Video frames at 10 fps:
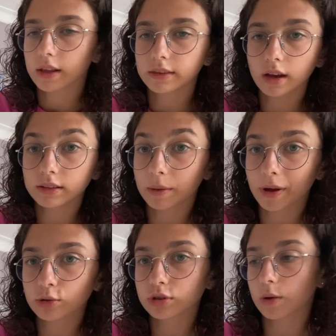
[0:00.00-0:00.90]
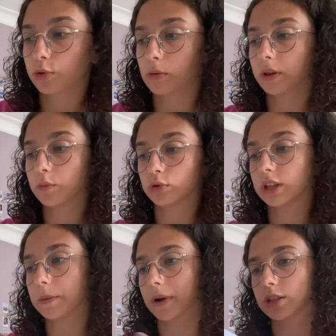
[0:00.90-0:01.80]
daha temel düzey problemi burada
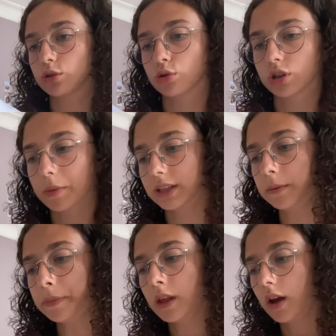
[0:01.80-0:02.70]
ilk başta çözemedim.